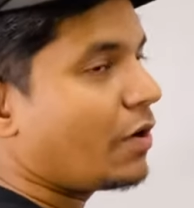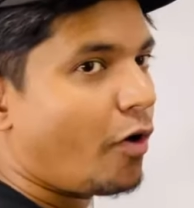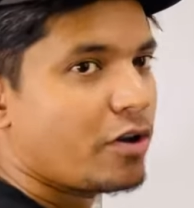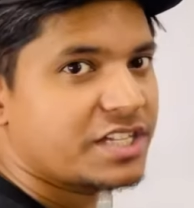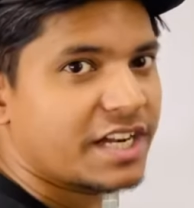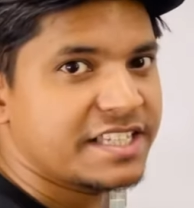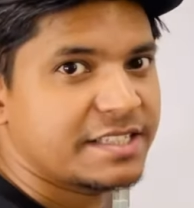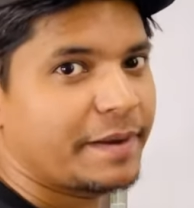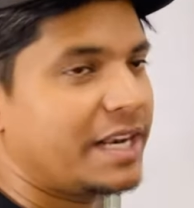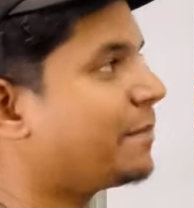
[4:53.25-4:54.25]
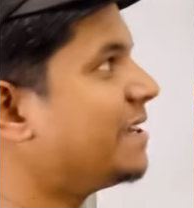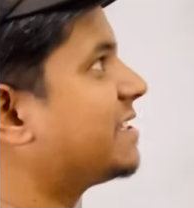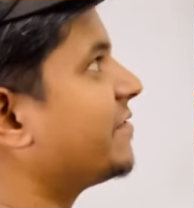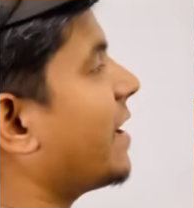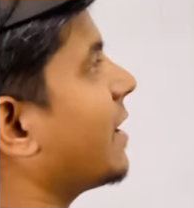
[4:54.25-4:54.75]
वॉश करने से पहले
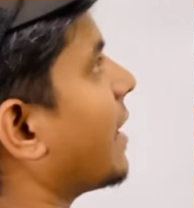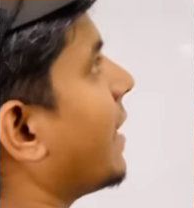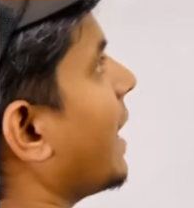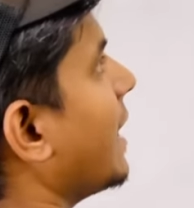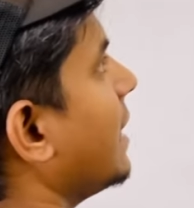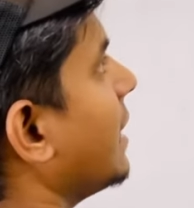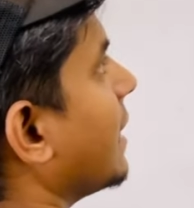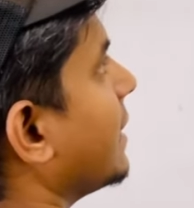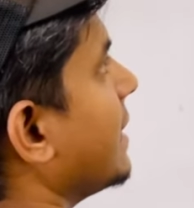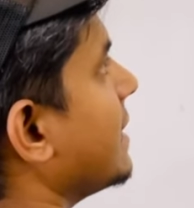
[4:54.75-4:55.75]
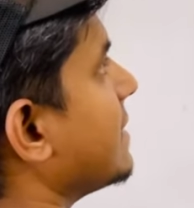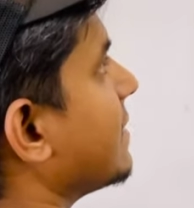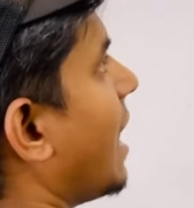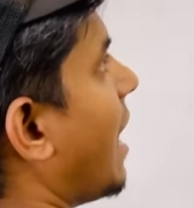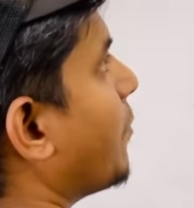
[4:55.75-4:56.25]
मल्सीफाई करना है देन
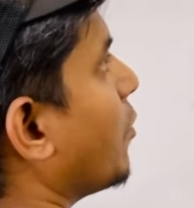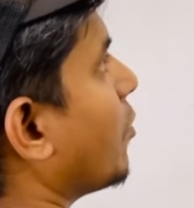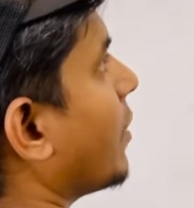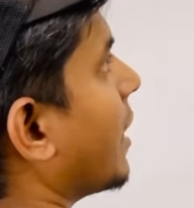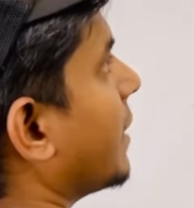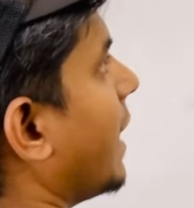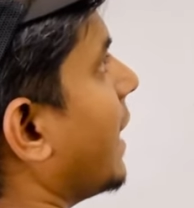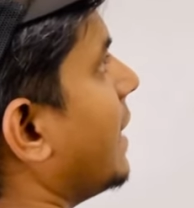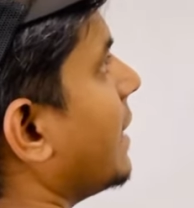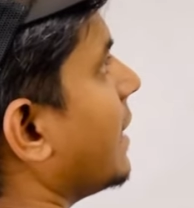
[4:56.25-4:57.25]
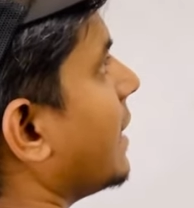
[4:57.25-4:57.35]
इसे आप लोग को रखना है